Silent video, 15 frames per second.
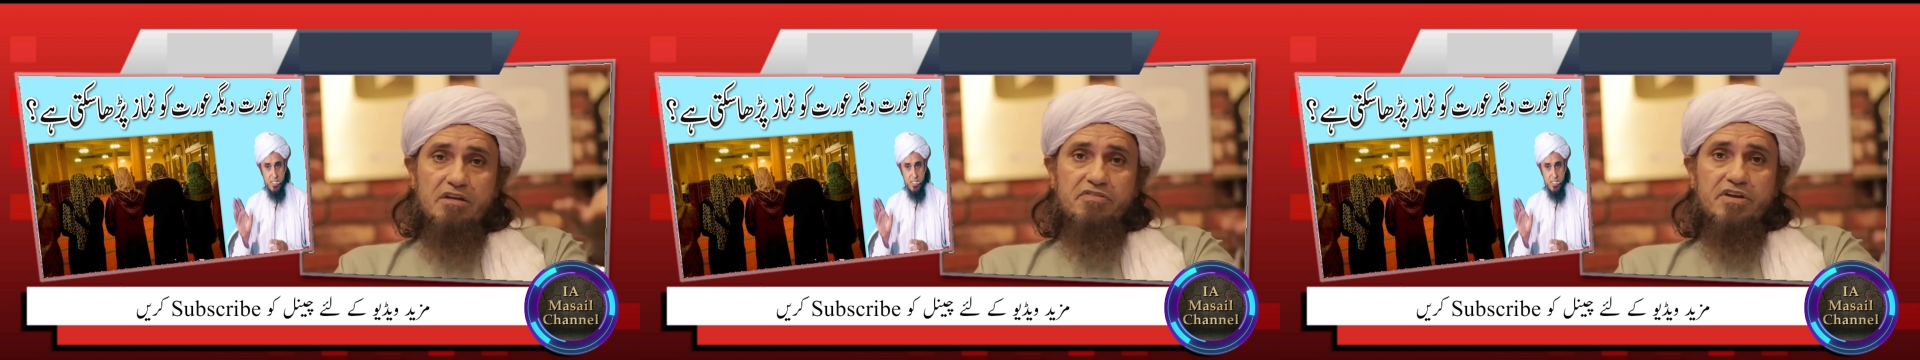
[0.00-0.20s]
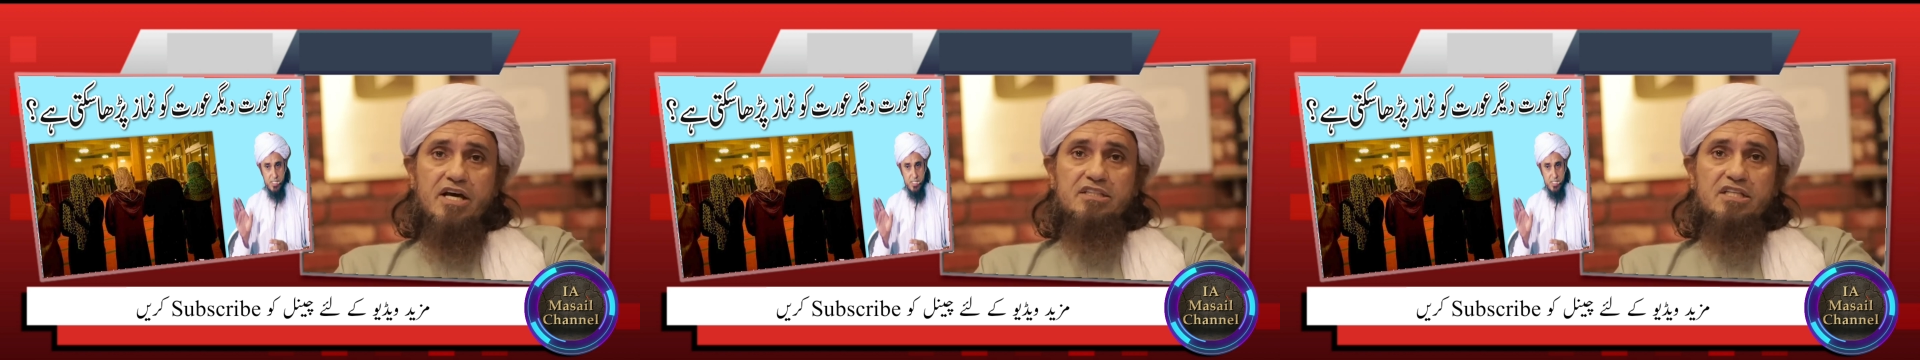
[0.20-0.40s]

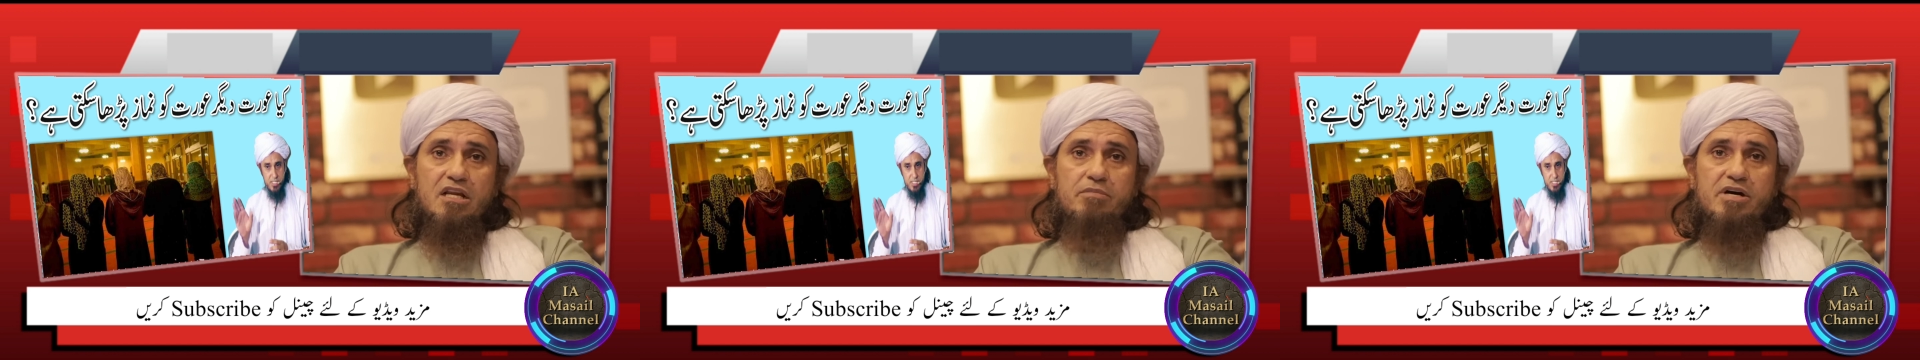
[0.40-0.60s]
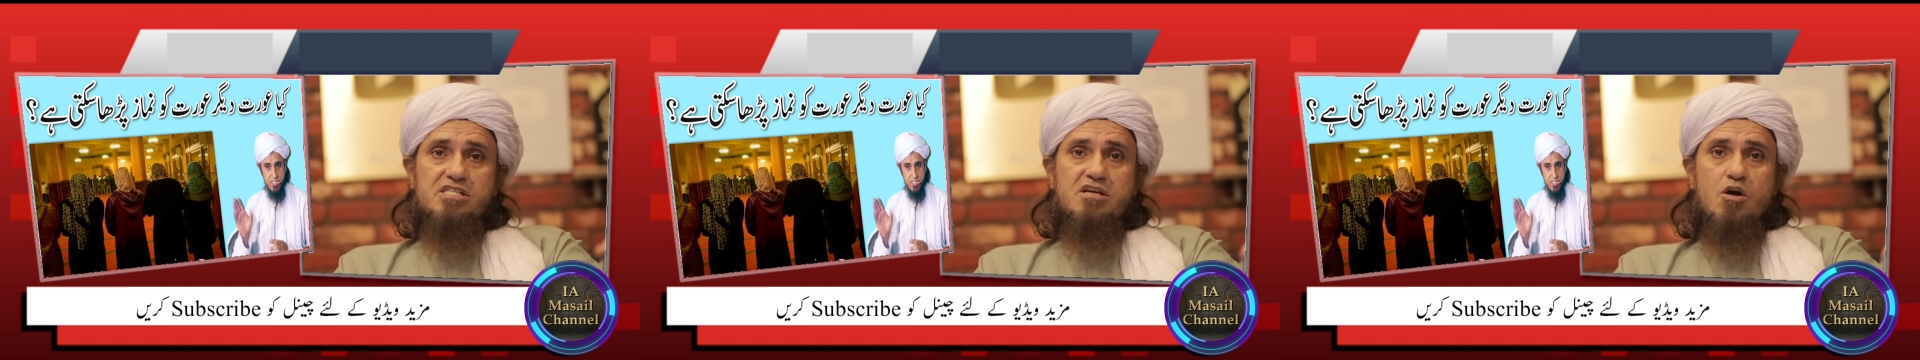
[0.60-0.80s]
इनफरादी
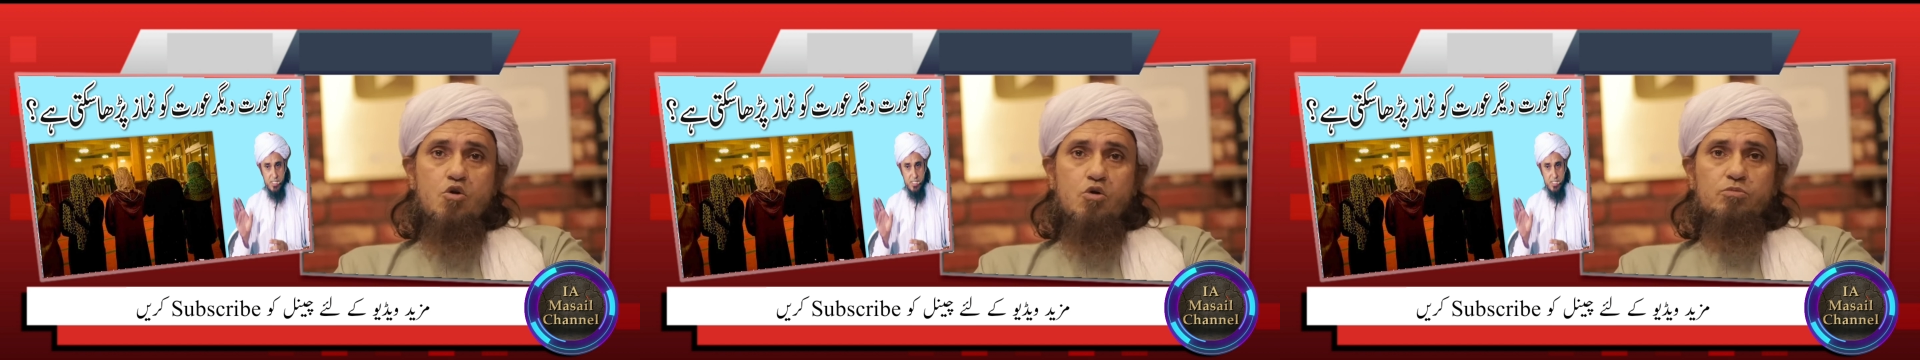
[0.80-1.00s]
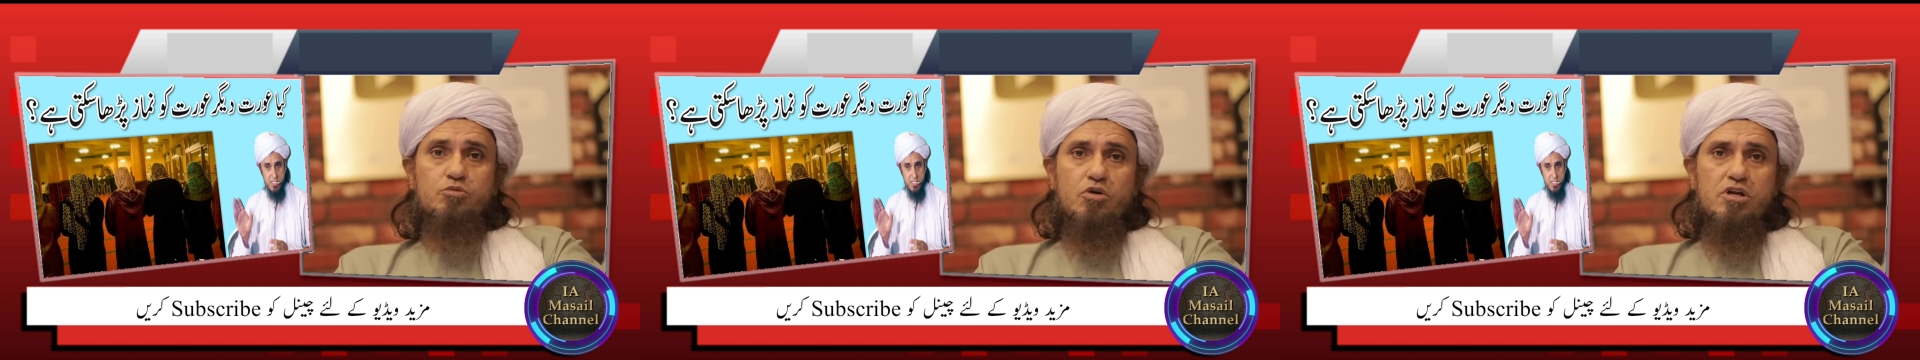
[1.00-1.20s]
नमाज का
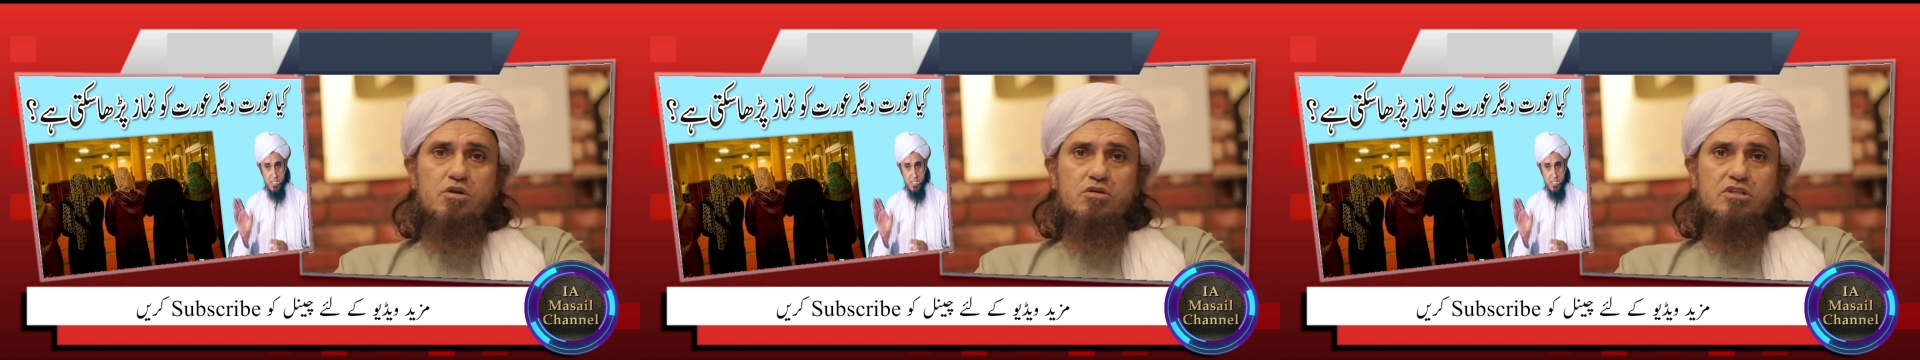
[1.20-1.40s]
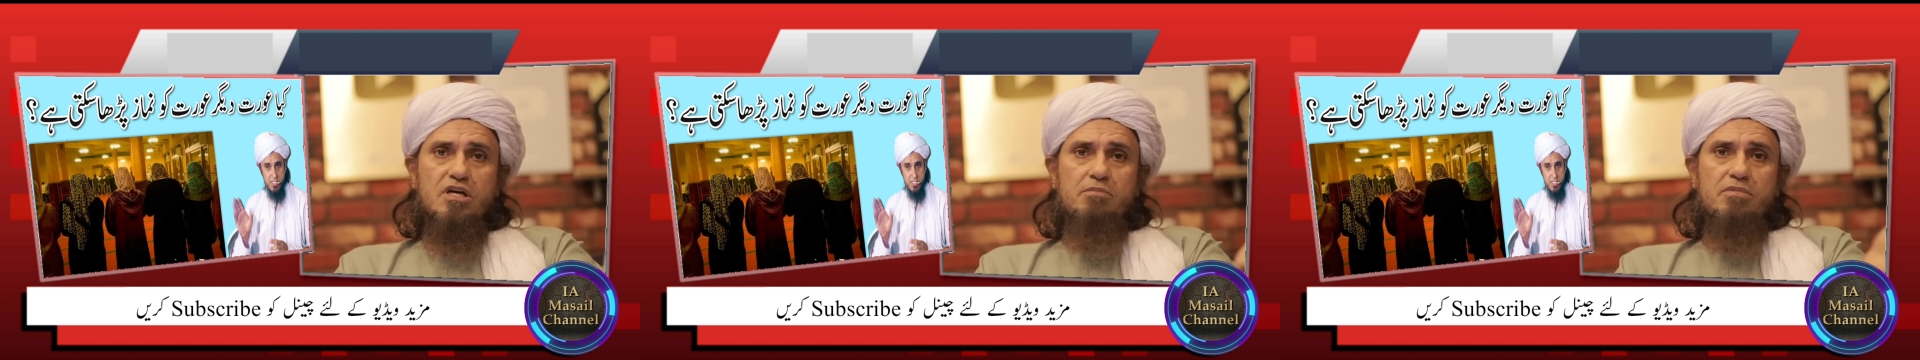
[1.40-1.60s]
हुक्म थोड़ी
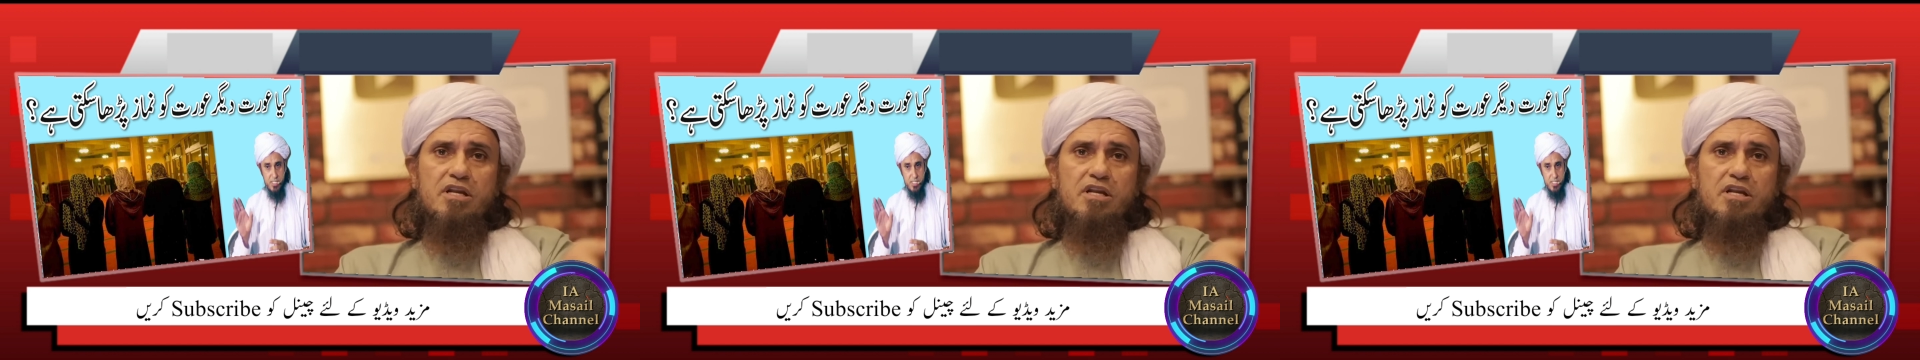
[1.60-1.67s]
होता